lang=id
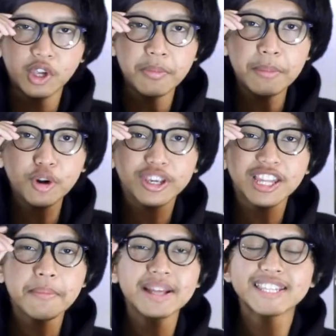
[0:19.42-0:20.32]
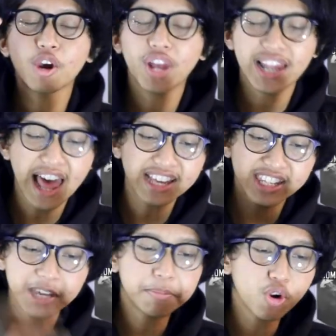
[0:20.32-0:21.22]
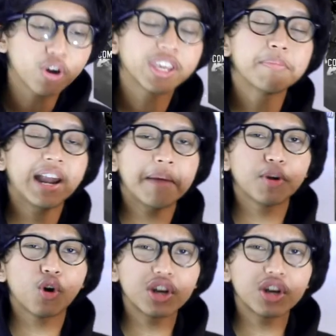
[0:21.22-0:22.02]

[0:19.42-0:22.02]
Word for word: sama bro, kita main COD lagi bro Gimana bro,